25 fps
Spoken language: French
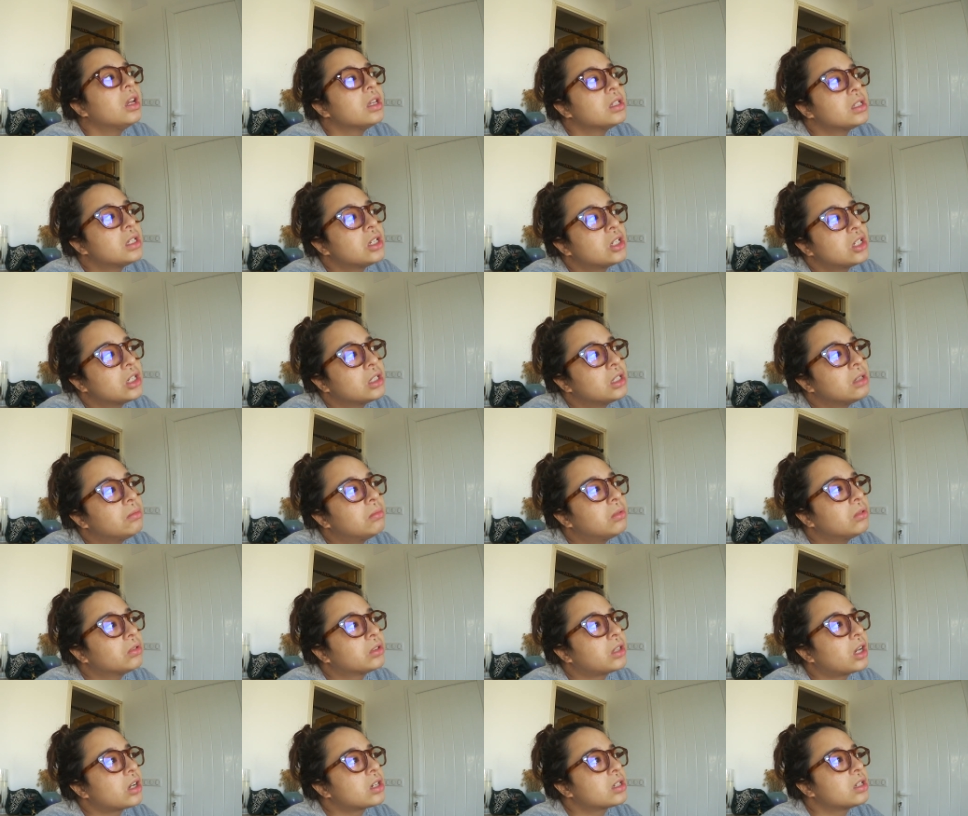Si j'ai des
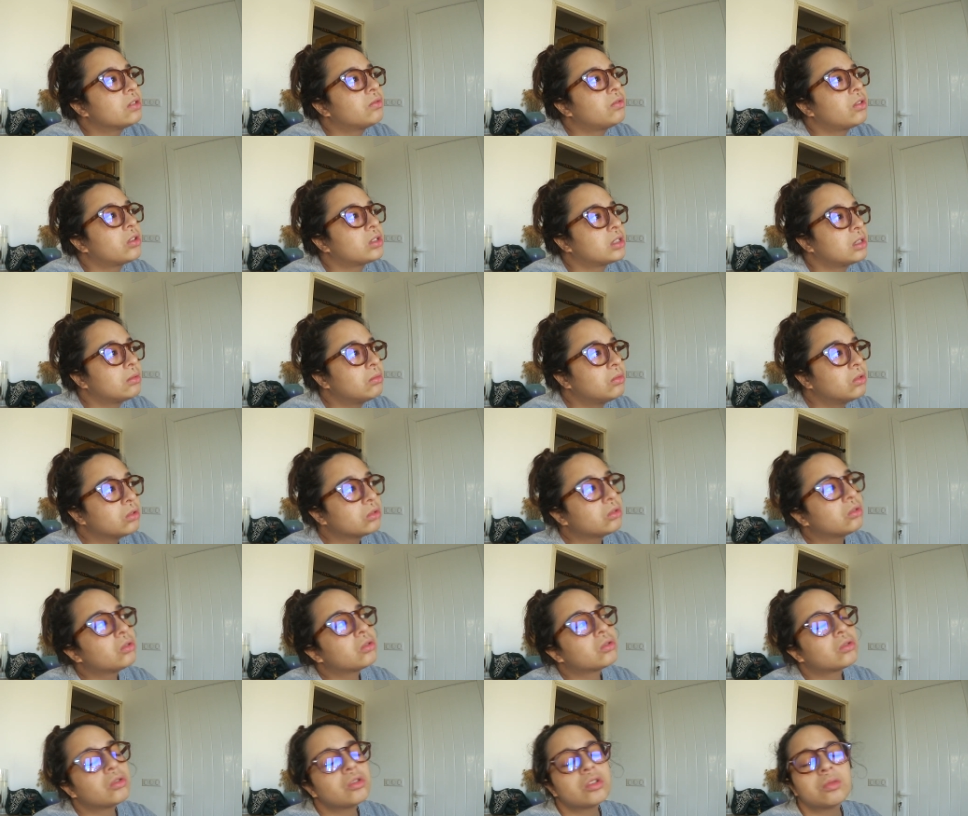blocages, c'est forcément
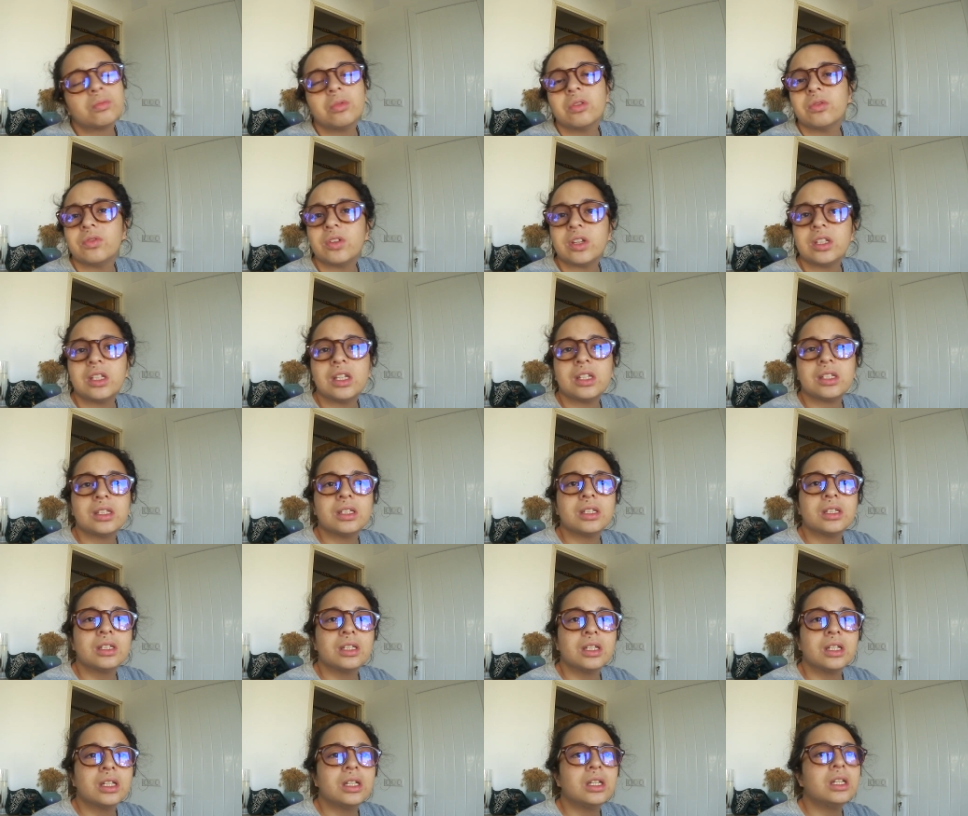autre chose, je me fais des
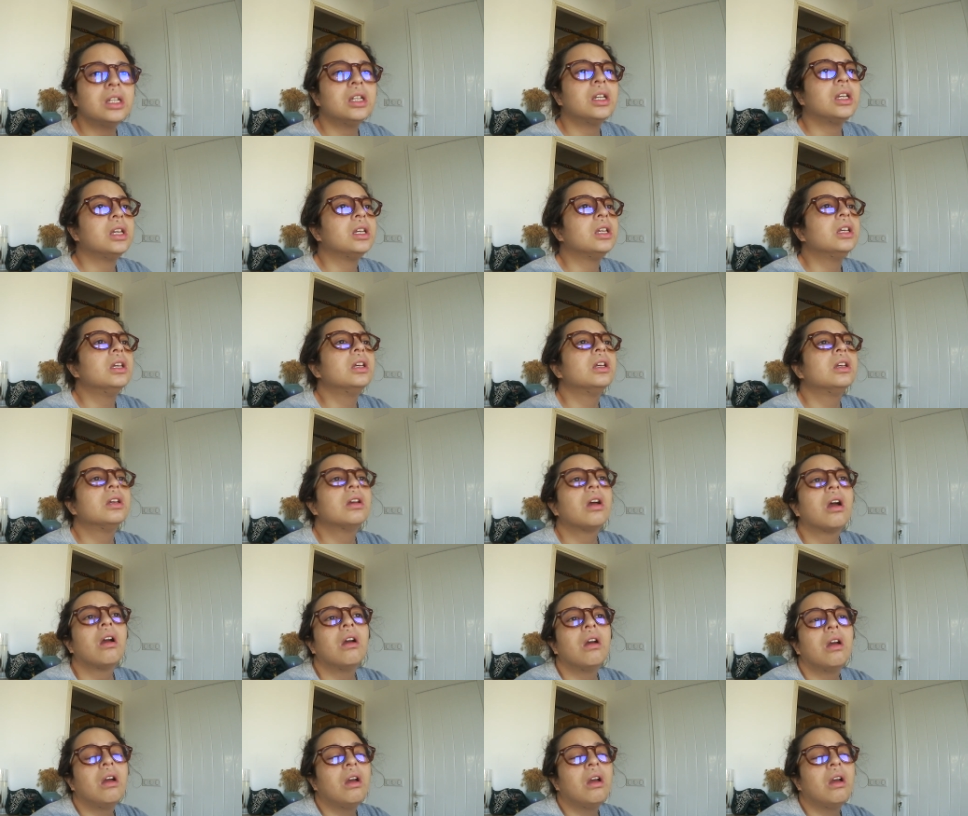idées et.